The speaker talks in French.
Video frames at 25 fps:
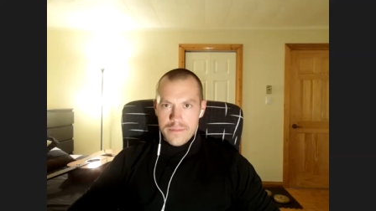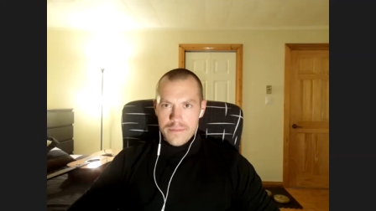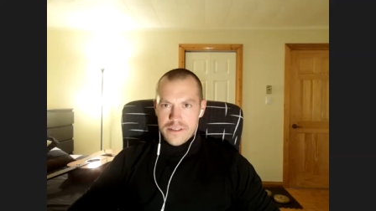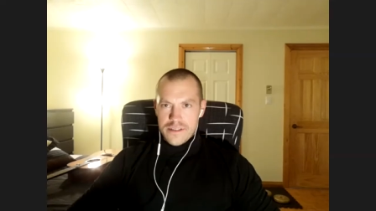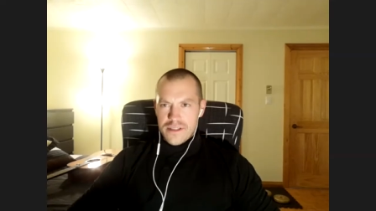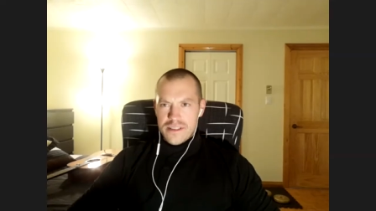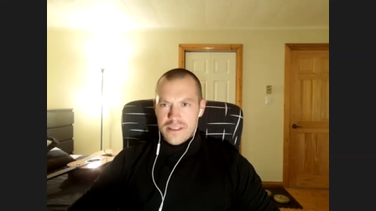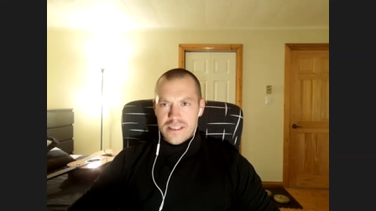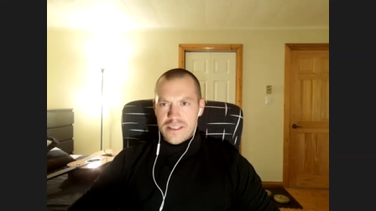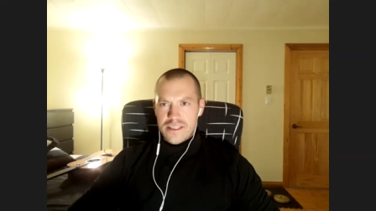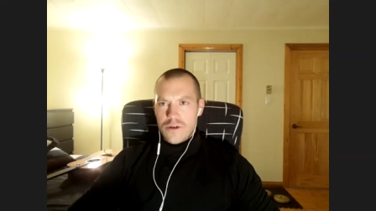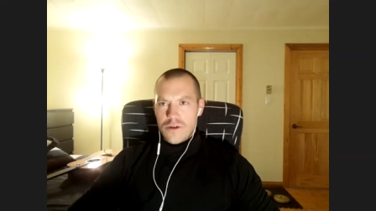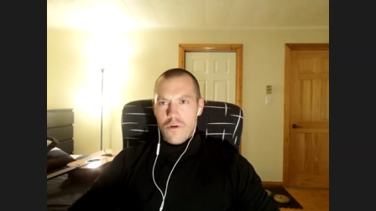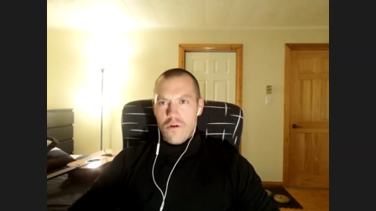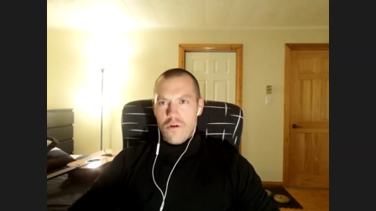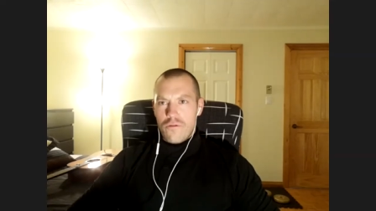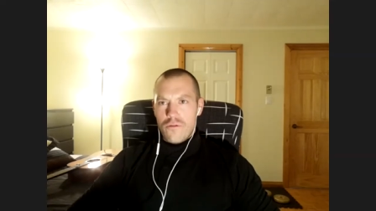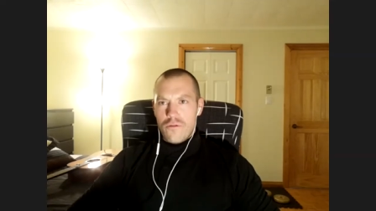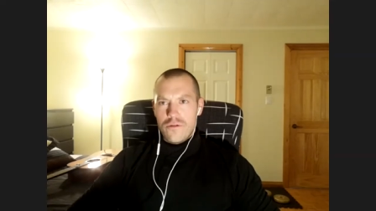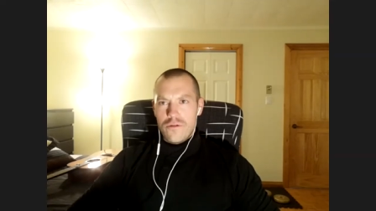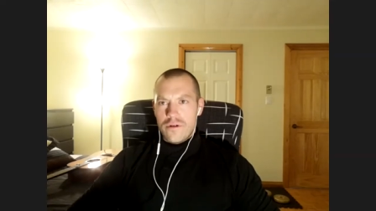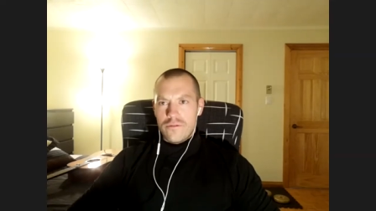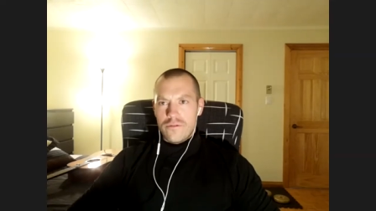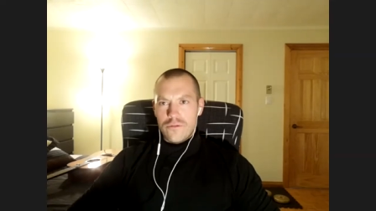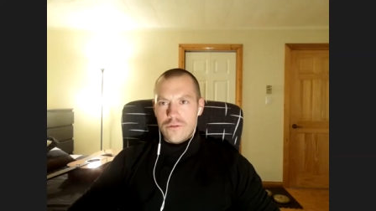que c'est ça qu'on
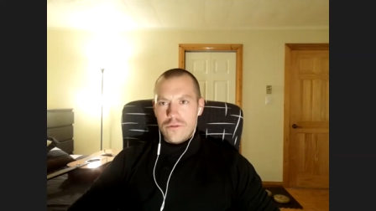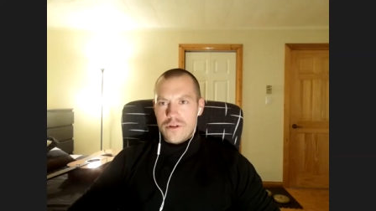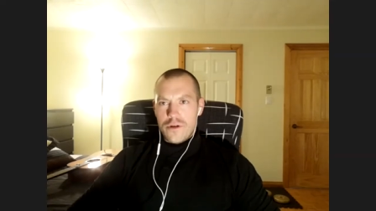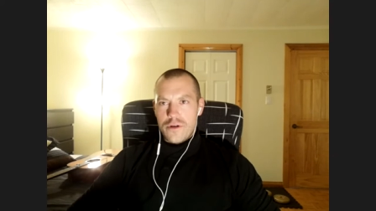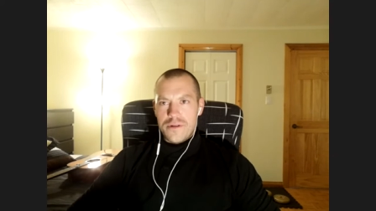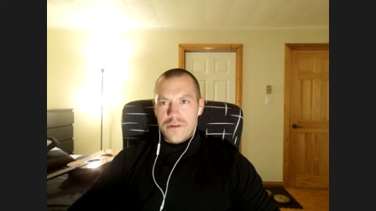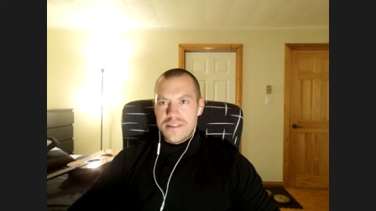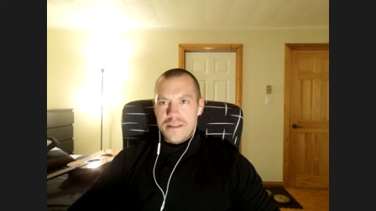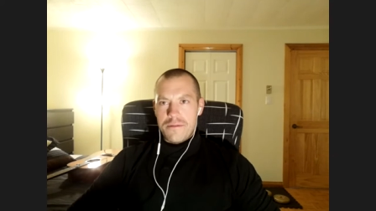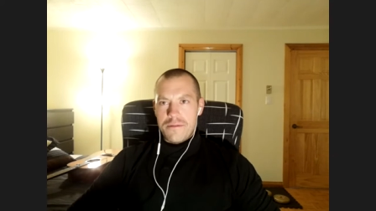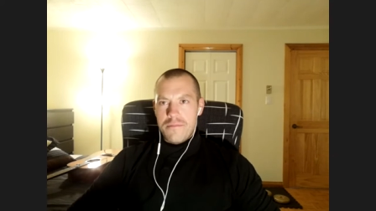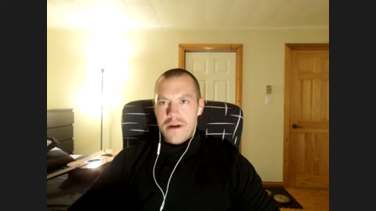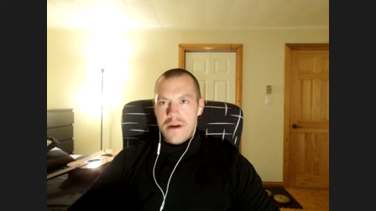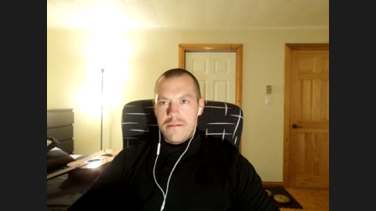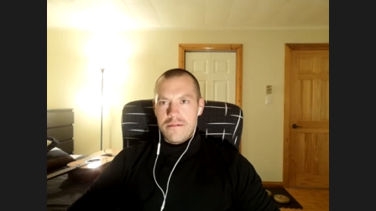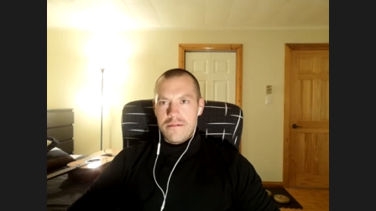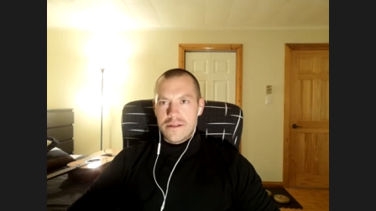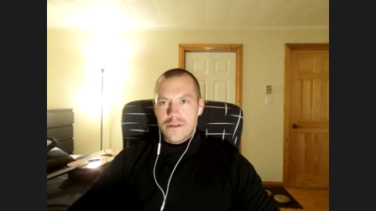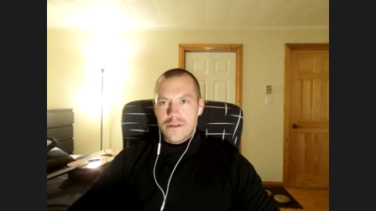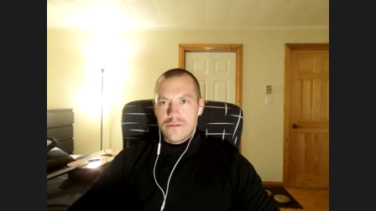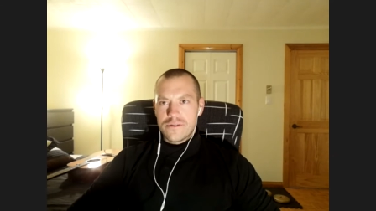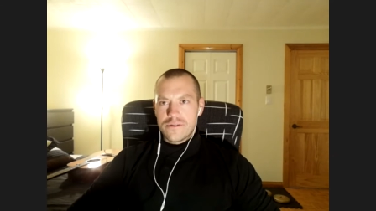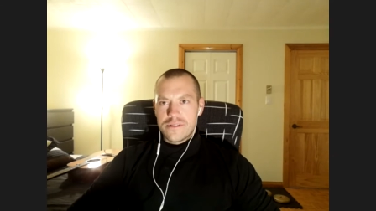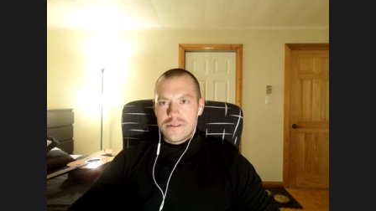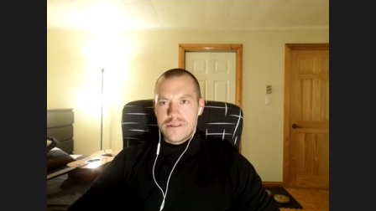veut. Ultimement,
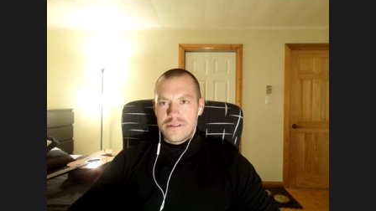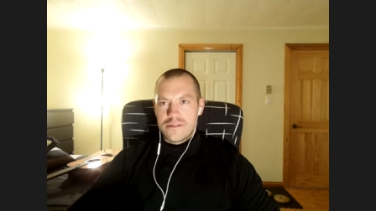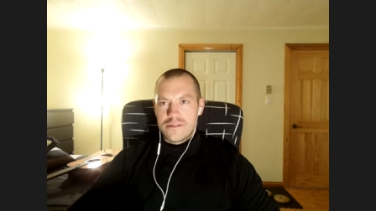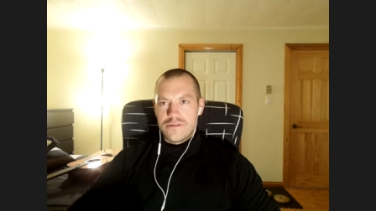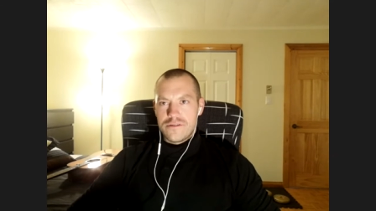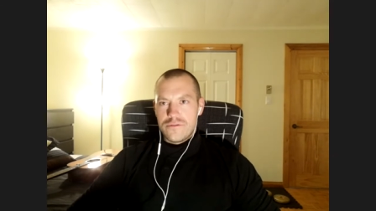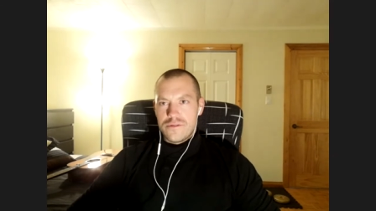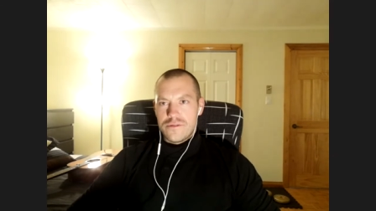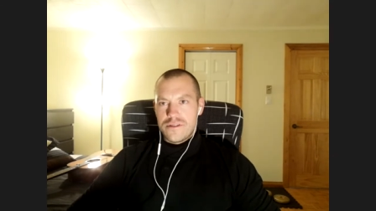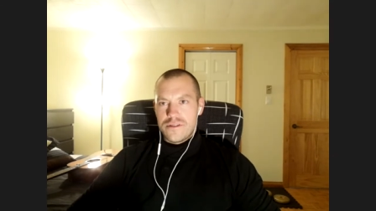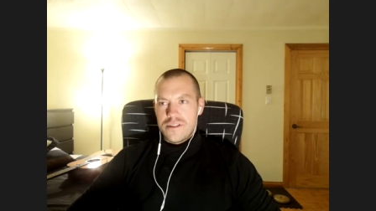mettons, tu, tu,